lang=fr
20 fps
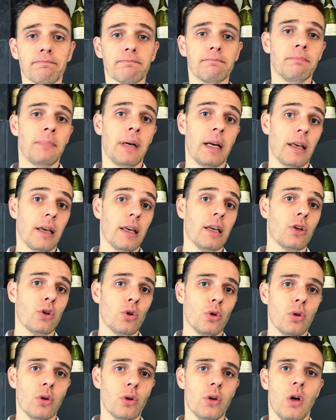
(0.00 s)
Malgré
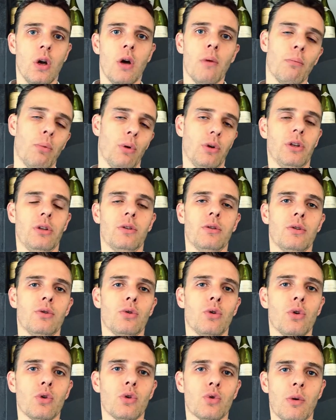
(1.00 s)
que
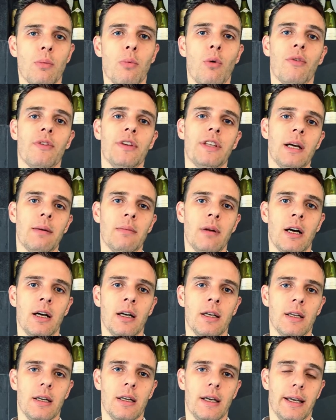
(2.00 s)
Production soit profitable,
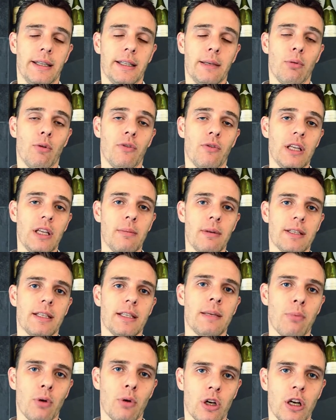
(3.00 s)
était profitable à
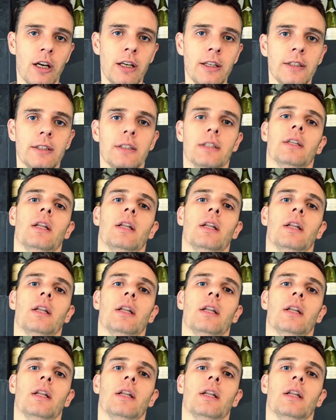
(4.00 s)
cette époque-là,